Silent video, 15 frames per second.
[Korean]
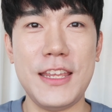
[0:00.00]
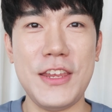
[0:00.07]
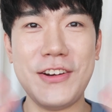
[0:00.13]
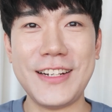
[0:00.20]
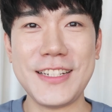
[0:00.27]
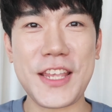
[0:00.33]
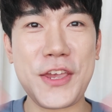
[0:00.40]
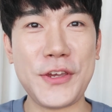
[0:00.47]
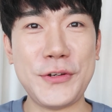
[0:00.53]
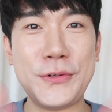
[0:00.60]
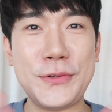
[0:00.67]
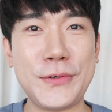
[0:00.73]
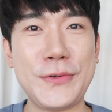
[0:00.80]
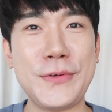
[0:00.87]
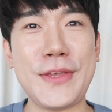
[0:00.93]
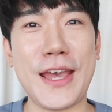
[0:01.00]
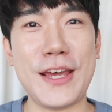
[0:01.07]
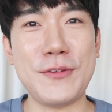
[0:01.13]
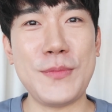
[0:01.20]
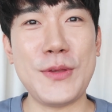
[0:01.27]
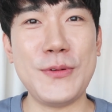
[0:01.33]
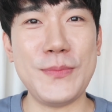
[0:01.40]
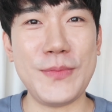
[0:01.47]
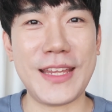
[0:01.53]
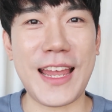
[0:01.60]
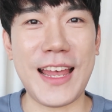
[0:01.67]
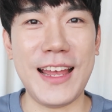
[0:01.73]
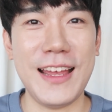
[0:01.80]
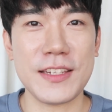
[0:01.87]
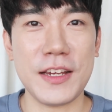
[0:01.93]
안녕하세요
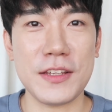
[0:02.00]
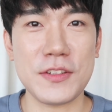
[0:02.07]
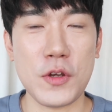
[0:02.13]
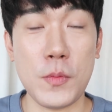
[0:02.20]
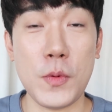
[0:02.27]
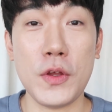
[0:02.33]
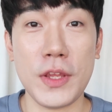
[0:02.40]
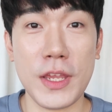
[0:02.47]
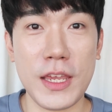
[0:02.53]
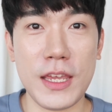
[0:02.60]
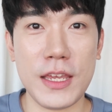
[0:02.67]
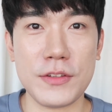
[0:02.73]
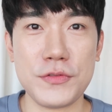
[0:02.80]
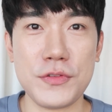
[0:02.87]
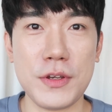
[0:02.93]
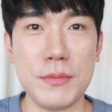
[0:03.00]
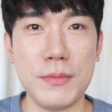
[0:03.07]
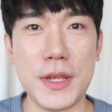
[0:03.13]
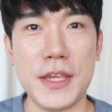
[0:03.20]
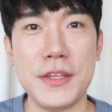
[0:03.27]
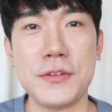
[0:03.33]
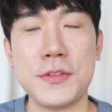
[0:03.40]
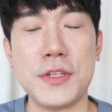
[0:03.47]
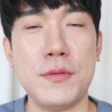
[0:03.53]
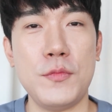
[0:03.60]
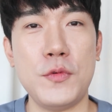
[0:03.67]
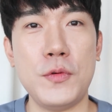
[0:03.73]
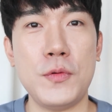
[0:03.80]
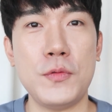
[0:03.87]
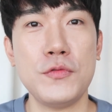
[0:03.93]
야르미루입니다 제가 저번에 수염 레이저
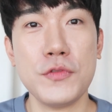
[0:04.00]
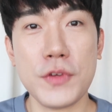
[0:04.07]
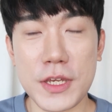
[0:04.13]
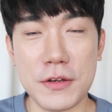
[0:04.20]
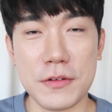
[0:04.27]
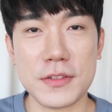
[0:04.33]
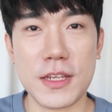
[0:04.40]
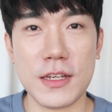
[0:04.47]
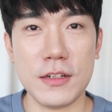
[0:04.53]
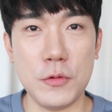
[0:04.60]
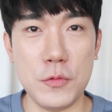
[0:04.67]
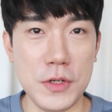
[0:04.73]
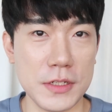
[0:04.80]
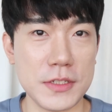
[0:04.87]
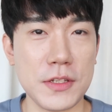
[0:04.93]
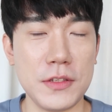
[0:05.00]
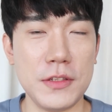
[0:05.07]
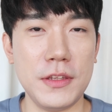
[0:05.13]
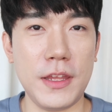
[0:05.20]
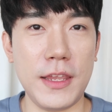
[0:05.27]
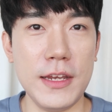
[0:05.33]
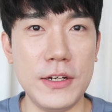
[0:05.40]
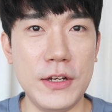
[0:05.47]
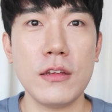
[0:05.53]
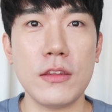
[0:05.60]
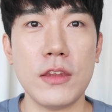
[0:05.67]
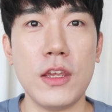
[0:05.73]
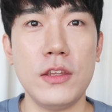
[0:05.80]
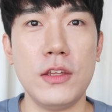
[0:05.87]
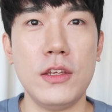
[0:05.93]
제모 후기 영상을 올렸었는데요
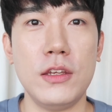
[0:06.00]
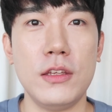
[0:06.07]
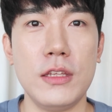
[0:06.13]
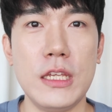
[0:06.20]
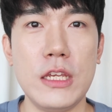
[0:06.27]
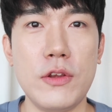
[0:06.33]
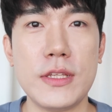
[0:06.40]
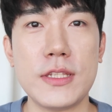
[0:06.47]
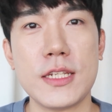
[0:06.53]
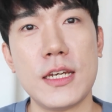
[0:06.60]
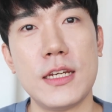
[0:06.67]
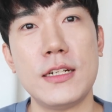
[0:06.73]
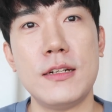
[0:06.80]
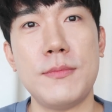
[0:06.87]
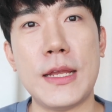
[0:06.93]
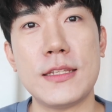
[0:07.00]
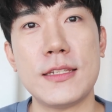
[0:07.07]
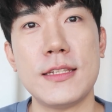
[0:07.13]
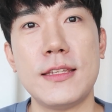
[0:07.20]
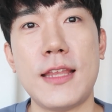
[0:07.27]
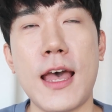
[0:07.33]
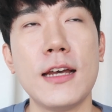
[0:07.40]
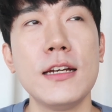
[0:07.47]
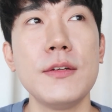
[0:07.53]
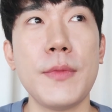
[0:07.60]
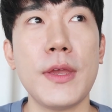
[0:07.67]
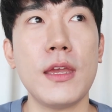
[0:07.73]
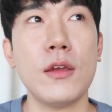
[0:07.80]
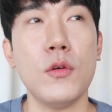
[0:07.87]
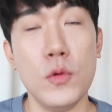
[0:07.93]
그때는 1회차를 마친
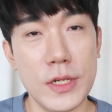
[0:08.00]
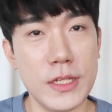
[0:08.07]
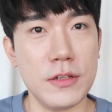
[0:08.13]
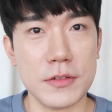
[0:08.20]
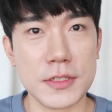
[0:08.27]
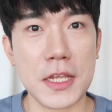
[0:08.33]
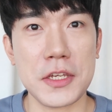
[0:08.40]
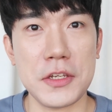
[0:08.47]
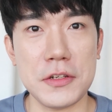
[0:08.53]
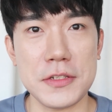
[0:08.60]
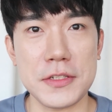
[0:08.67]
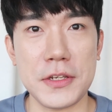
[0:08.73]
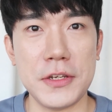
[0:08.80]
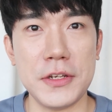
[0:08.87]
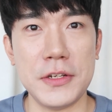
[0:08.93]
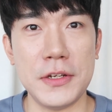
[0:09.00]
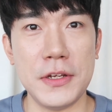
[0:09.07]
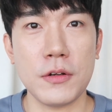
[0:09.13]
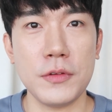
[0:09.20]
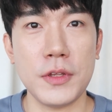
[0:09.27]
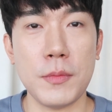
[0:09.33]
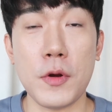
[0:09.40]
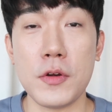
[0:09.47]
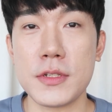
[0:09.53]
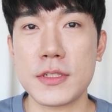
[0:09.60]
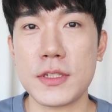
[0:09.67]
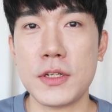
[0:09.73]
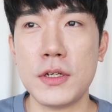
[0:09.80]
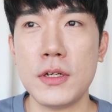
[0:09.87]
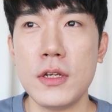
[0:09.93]
다음에 올린 영상이었어요 그런데
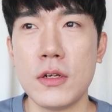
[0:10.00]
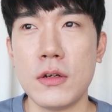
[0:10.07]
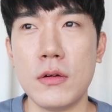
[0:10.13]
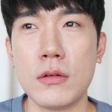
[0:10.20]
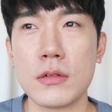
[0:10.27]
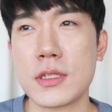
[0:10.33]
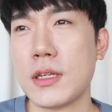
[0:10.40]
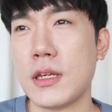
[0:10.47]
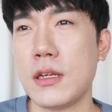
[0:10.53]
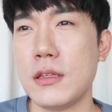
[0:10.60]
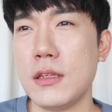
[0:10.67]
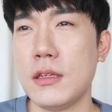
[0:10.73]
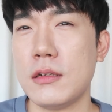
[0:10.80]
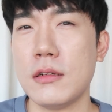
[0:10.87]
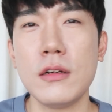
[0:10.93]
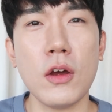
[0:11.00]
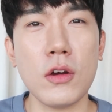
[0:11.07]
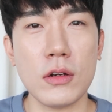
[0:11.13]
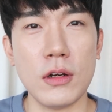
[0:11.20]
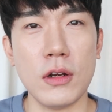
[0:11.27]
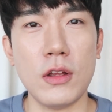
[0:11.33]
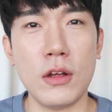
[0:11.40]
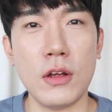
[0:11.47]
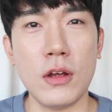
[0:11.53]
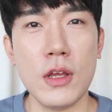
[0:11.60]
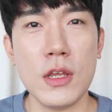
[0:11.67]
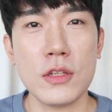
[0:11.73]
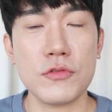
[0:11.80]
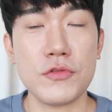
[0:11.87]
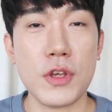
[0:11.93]
벌써 어, 시간이 흘러 흘러
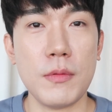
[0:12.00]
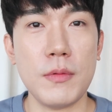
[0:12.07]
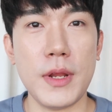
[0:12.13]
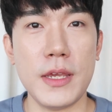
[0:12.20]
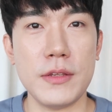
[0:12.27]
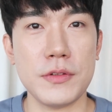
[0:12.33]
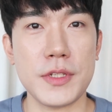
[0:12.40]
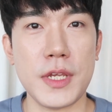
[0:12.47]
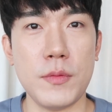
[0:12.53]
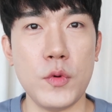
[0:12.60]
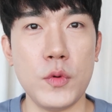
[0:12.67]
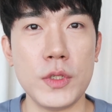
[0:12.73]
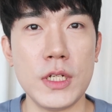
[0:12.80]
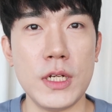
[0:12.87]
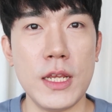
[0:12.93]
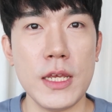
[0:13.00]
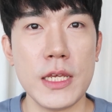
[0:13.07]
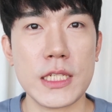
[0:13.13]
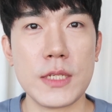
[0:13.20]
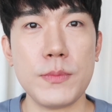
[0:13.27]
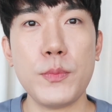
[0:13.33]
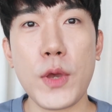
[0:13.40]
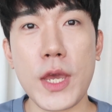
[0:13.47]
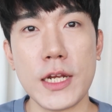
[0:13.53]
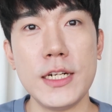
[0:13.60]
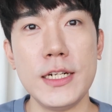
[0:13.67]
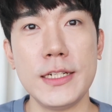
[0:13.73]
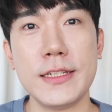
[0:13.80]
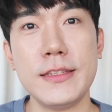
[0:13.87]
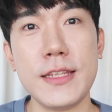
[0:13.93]
수염 레이저 제모를
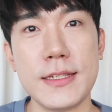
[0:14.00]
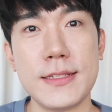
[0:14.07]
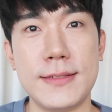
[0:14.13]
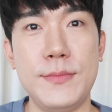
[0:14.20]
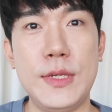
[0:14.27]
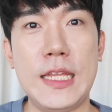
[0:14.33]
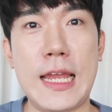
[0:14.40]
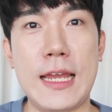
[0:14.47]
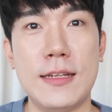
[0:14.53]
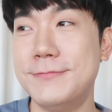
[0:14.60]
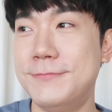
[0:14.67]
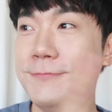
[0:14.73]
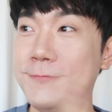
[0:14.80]
10회를 끝냈습니다